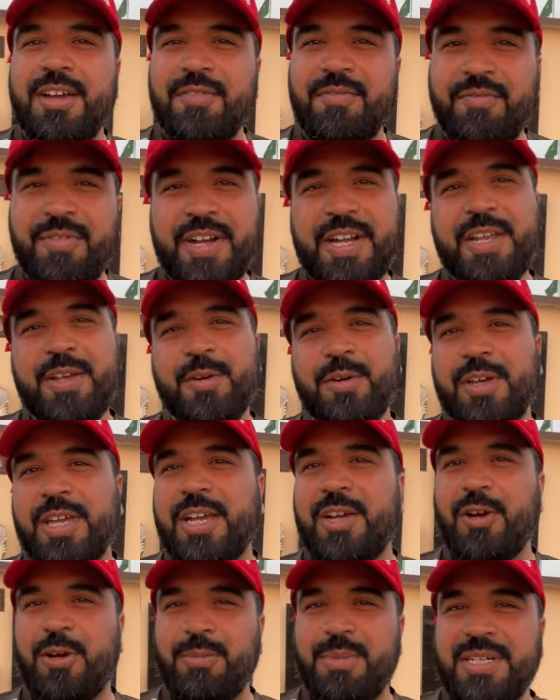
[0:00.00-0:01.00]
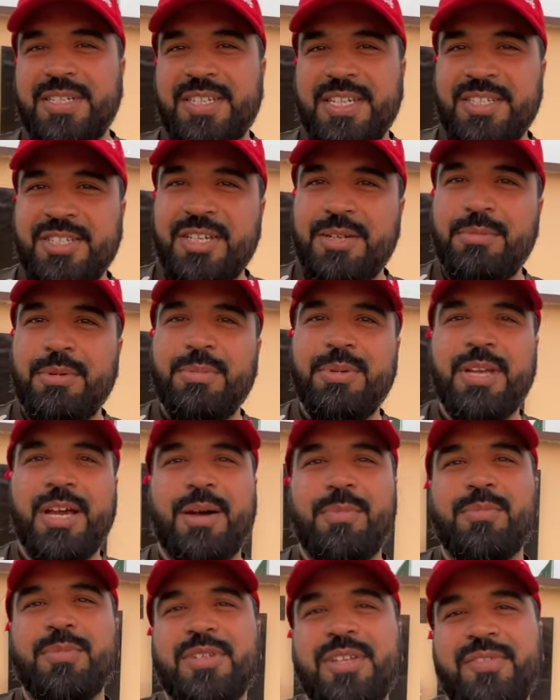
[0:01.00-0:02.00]
वीडियो के कमेंट सेक्शन में भी
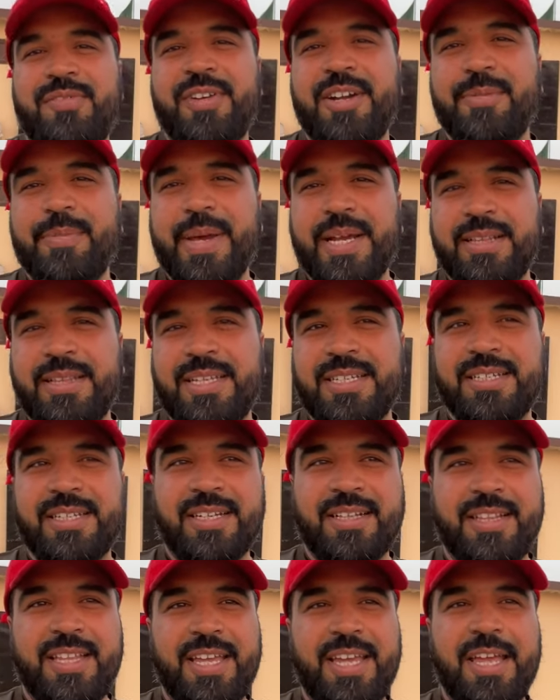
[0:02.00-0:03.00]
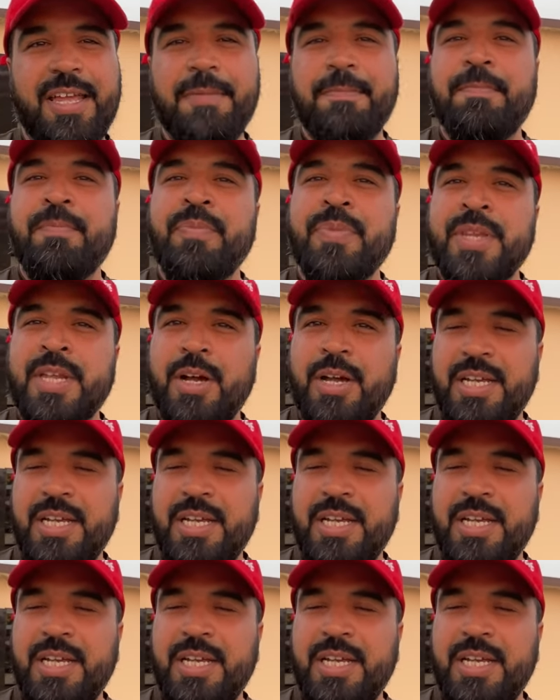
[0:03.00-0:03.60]
आप मुझे फीडबैक दे सकते हैं